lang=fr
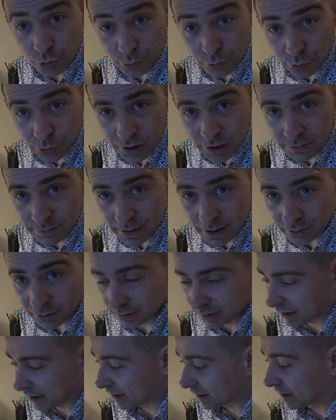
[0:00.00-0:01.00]
une petite
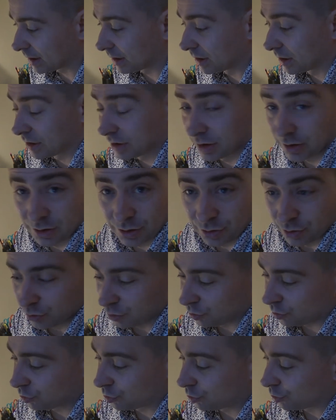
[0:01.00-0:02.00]
parenthèse.
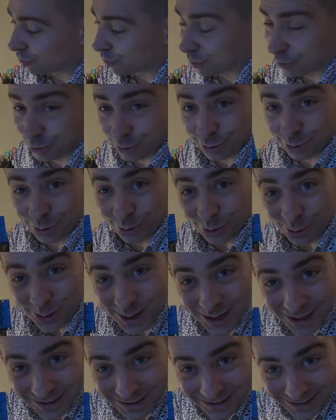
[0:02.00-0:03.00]
Je,
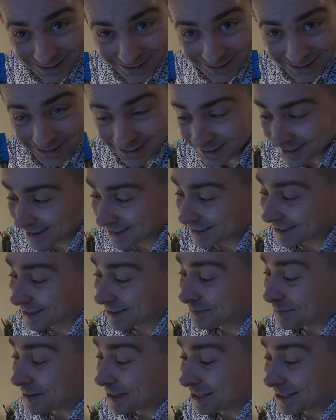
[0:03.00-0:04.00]
regarde,
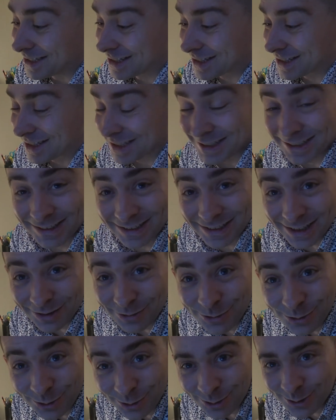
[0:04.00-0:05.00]
mais ça, ça a
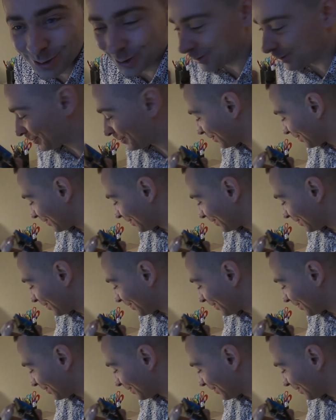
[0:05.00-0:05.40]
une gueule.